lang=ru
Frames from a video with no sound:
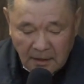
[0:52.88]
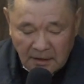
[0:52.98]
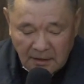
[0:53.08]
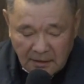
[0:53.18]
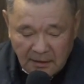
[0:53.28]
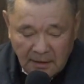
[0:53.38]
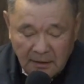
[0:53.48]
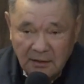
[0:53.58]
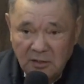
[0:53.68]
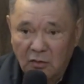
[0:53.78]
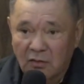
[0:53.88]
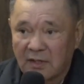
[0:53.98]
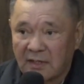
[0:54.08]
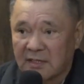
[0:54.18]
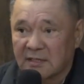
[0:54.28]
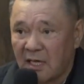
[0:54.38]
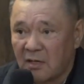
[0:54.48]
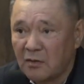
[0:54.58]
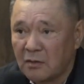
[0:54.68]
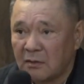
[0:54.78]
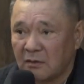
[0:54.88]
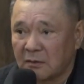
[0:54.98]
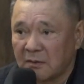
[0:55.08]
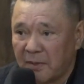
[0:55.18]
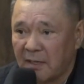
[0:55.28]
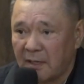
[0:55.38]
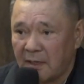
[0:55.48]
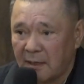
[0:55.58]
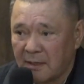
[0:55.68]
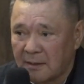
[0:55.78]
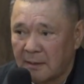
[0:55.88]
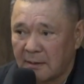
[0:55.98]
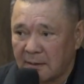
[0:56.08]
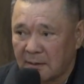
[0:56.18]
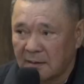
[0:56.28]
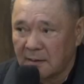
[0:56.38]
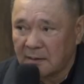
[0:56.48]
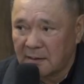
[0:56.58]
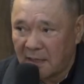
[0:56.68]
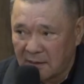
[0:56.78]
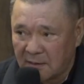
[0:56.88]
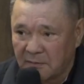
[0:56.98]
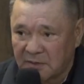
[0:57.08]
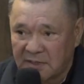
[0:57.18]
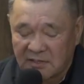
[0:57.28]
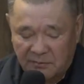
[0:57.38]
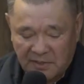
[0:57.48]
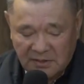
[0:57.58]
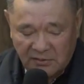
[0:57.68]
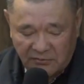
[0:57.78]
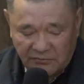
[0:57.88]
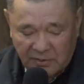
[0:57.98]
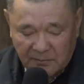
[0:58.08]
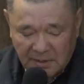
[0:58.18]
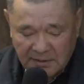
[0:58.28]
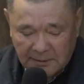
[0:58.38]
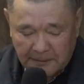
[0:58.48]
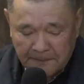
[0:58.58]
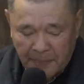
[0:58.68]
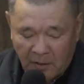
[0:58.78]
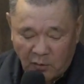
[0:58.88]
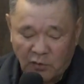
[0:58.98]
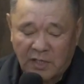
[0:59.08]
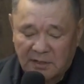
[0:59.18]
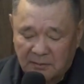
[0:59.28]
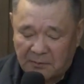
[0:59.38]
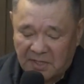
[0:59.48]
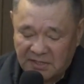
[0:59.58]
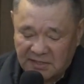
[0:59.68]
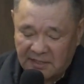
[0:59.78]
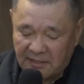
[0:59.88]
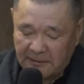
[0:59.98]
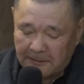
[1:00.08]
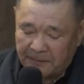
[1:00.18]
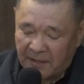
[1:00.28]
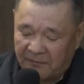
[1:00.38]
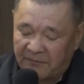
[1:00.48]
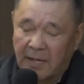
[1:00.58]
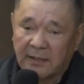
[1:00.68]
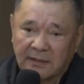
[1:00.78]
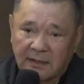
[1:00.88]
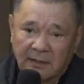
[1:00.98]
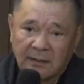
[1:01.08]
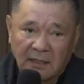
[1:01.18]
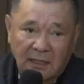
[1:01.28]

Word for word: И, насколько я знаю, вот по данным средствам массовой информации о нашем обращении, о фактах,